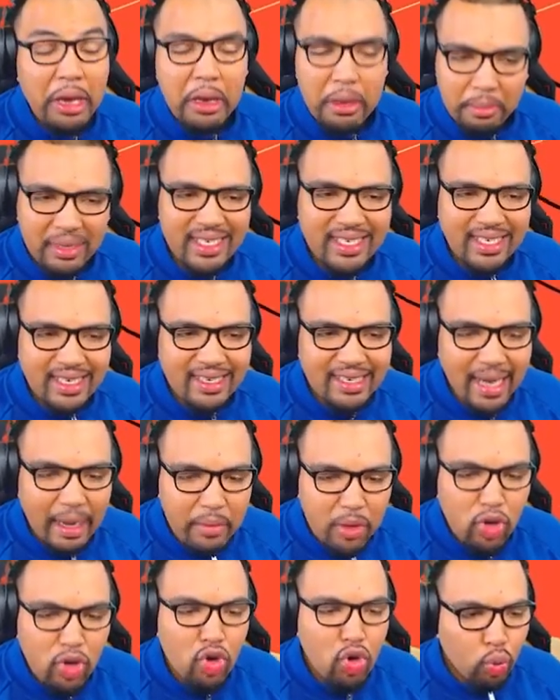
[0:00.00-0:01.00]
mais
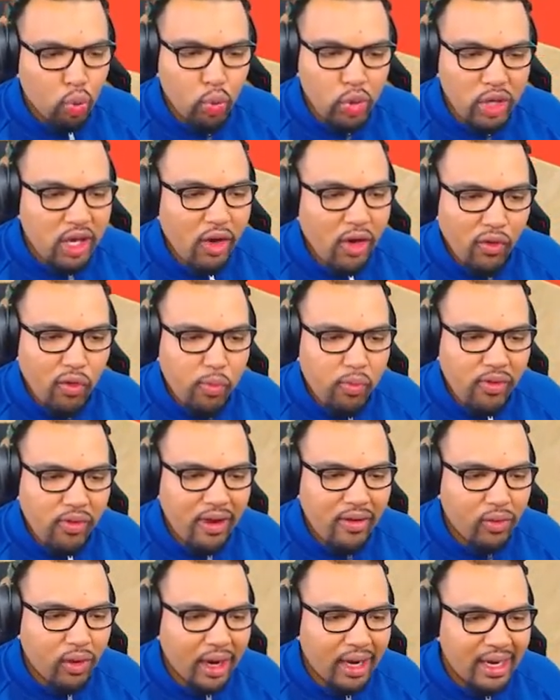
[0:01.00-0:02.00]
sincèrement, oui, vous pouvez le
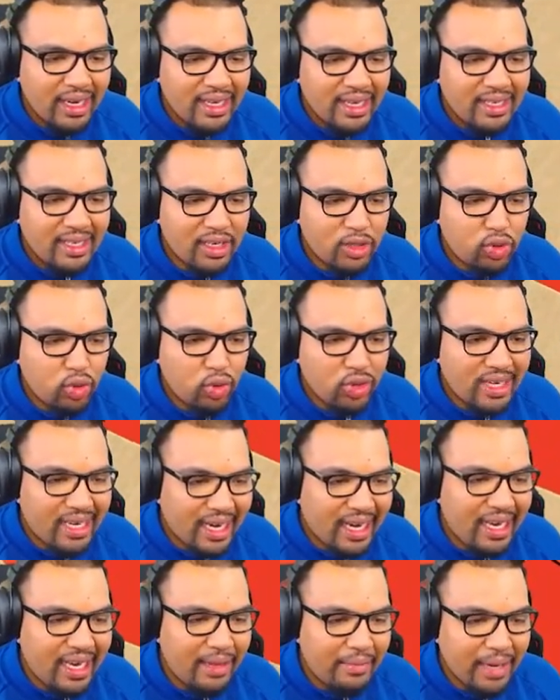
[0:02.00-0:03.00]
voir. C'est une
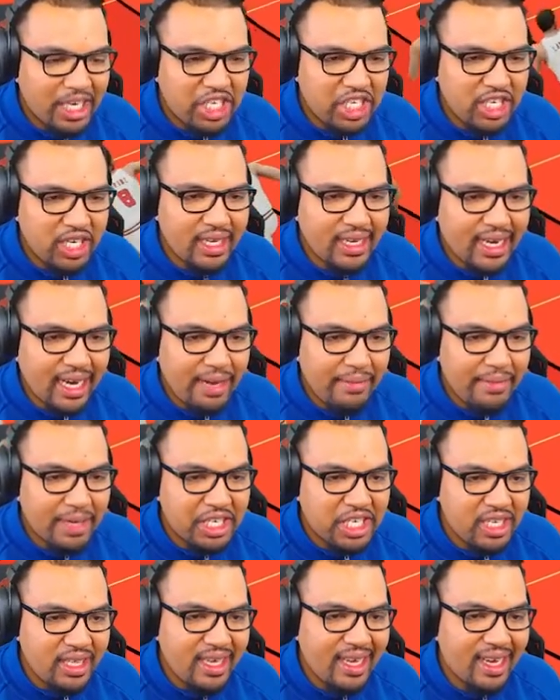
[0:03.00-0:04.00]
green machine. Green
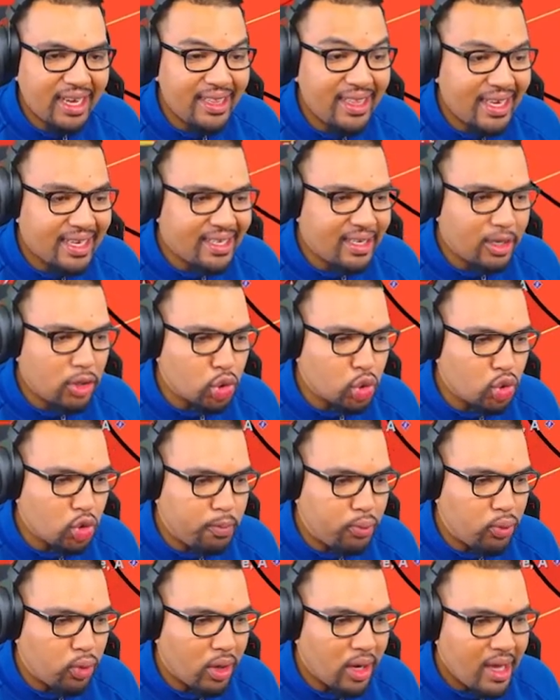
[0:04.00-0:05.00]
machine est un excellent shoot
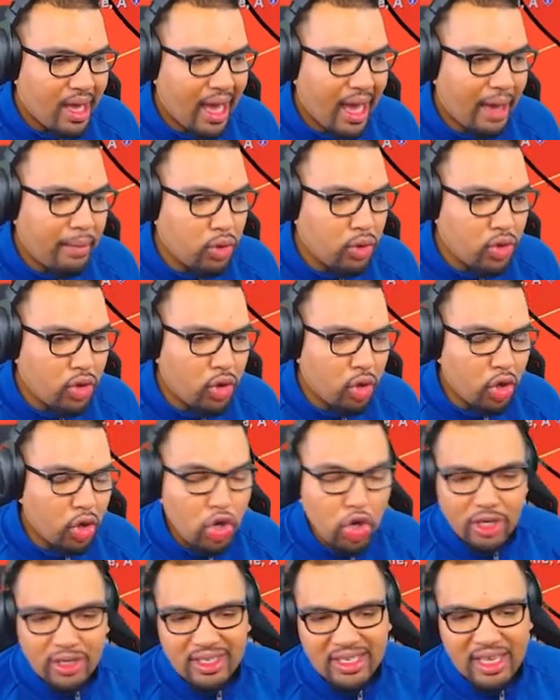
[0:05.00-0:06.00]
pour un meneur.
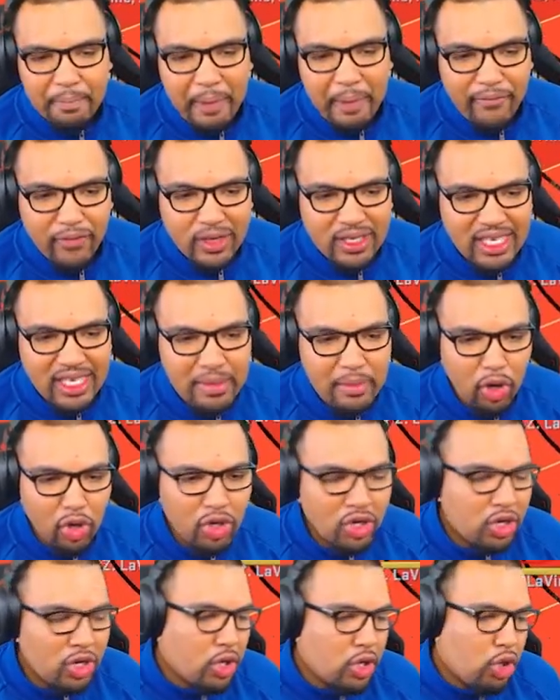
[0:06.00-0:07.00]
C'est pas forcément
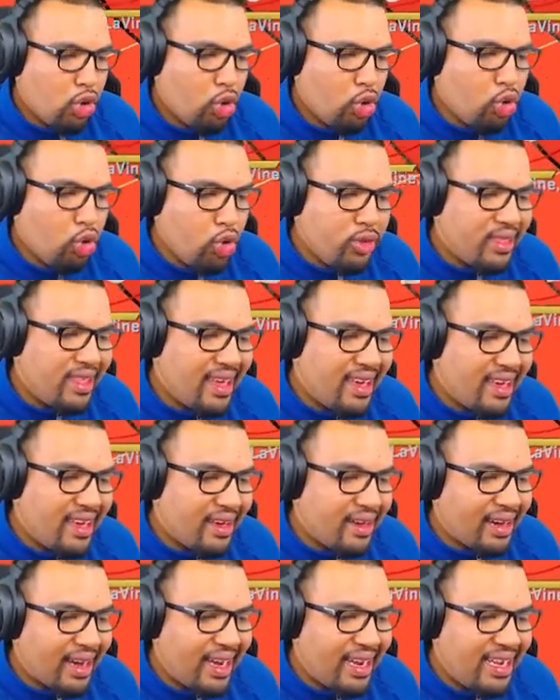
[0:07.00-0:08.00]
l'une des euh,
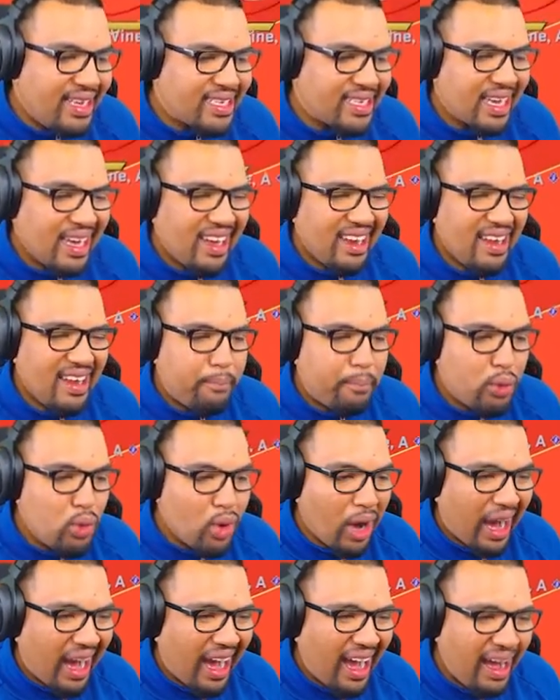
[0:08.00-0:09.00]
releases les plus
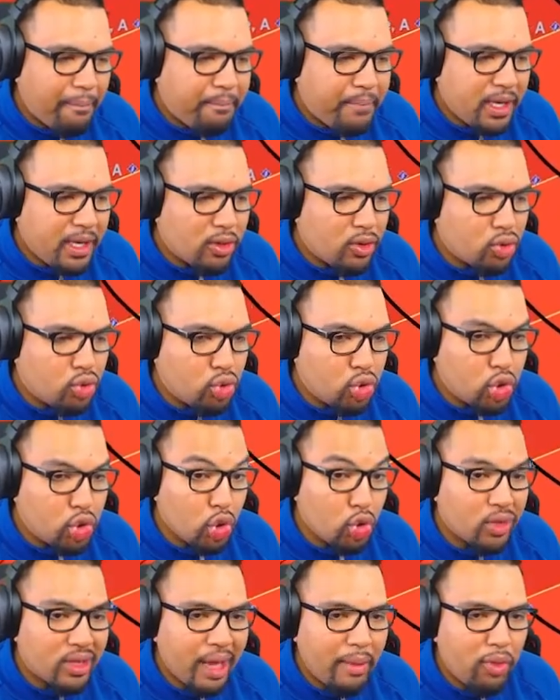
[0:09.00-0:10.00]
rapides du jeu,
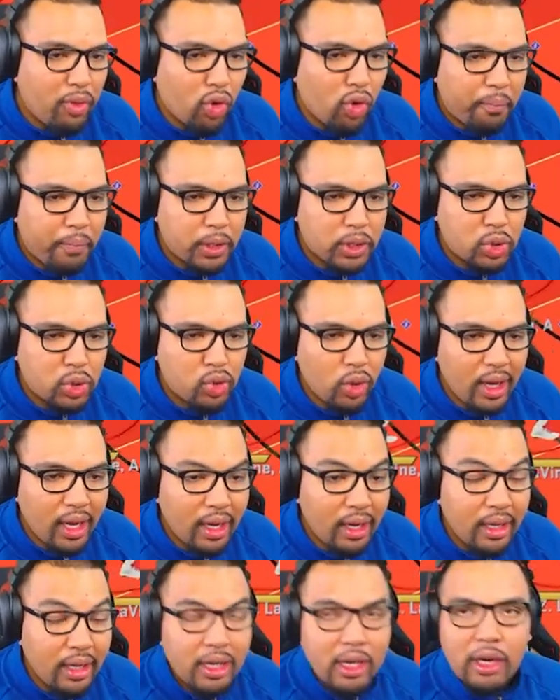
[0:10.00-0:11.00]
notamment au poste 1,
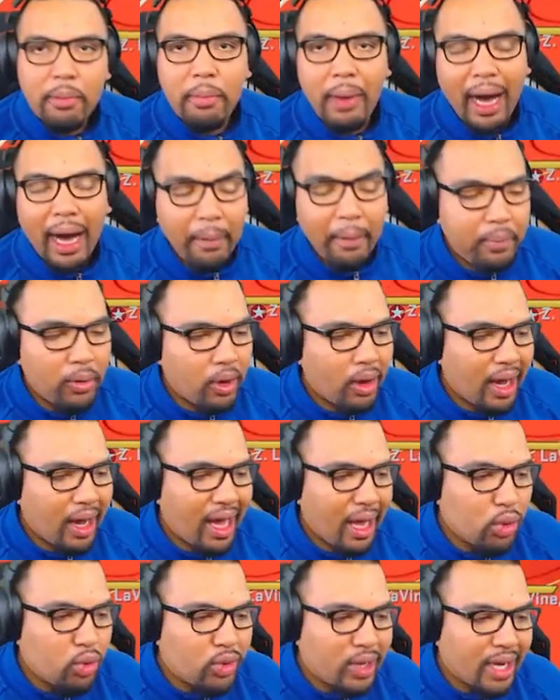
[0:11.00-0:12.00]
par rapport à un
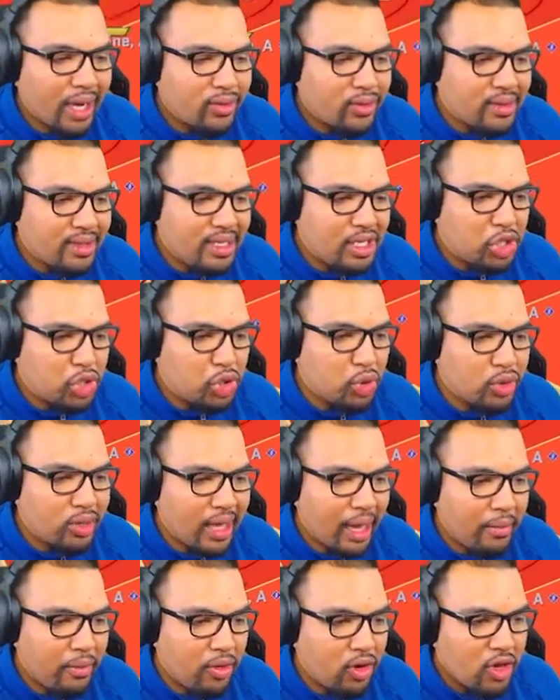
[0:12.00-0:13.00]
Luka Doncic
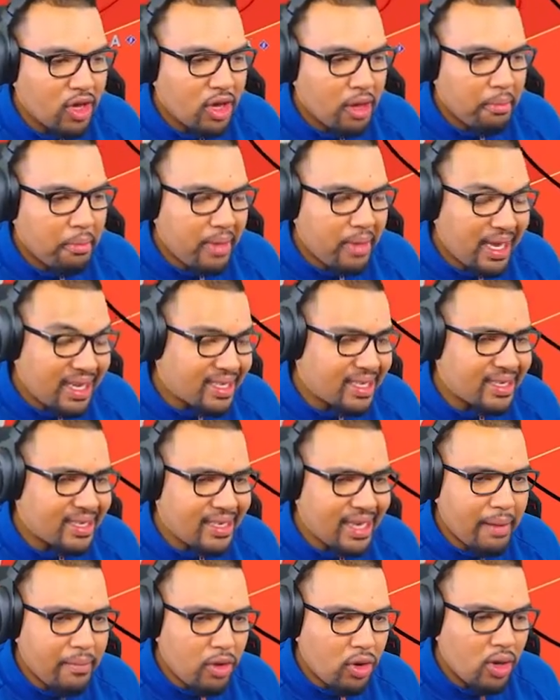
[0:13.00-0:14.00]
notamment, mais
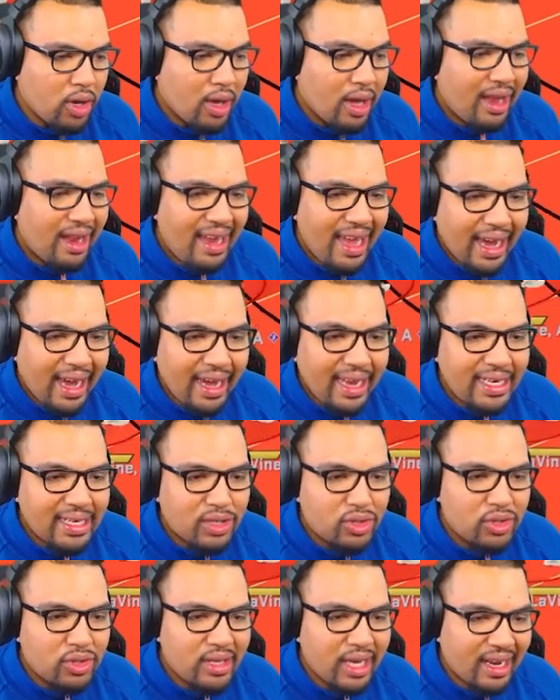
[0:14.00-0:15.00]
sincèrement, la release de
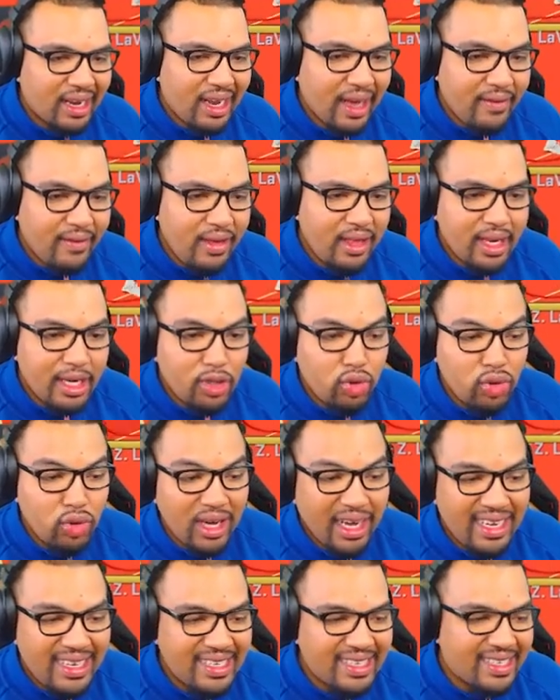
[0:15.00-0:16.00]
Zach Lavin est une
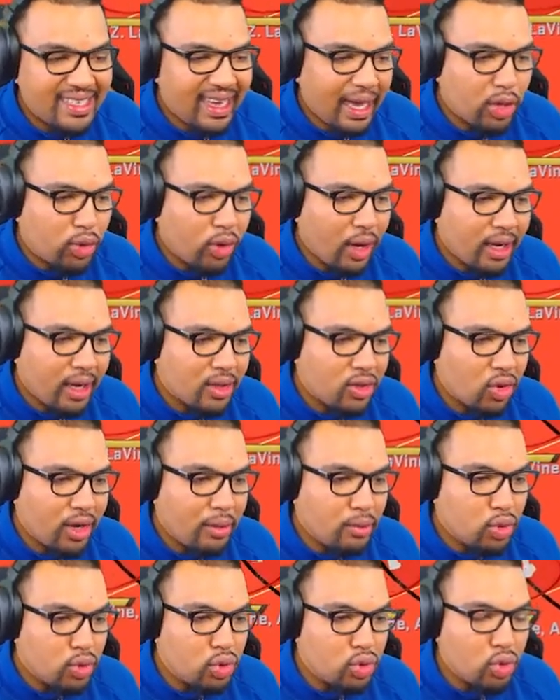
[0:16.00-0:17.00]
release très correcte dans la
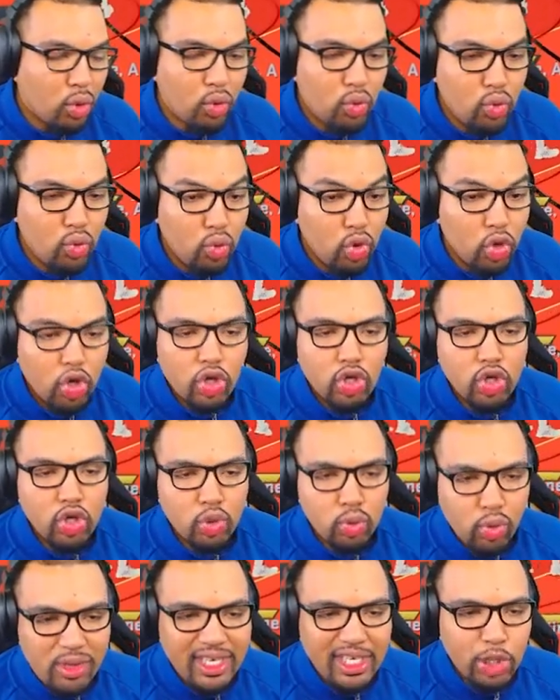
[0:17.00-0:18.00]
mesure où, je vous
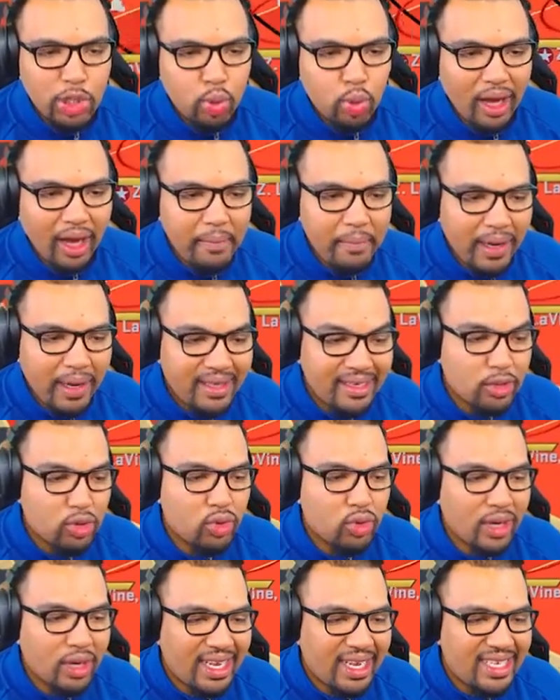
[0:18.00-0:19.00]
le dis, je vous le répète, c'est une
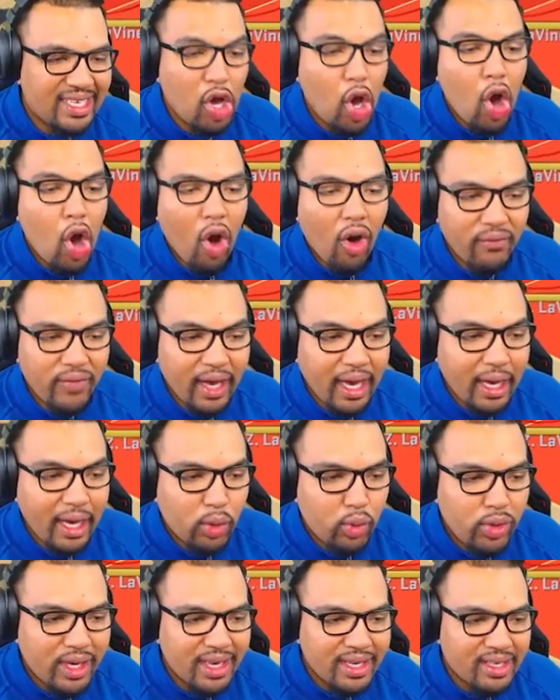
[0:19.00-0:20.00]
release en very
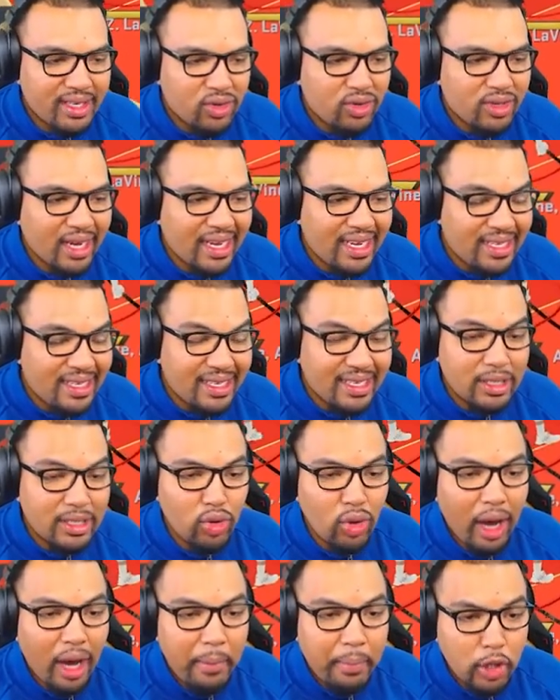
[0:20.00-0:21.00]
quick et c'est une release qui se
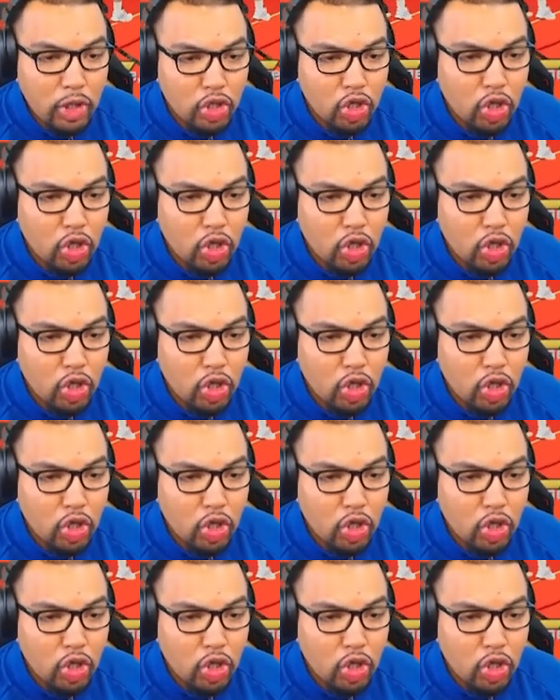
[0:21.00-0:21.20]
rapproche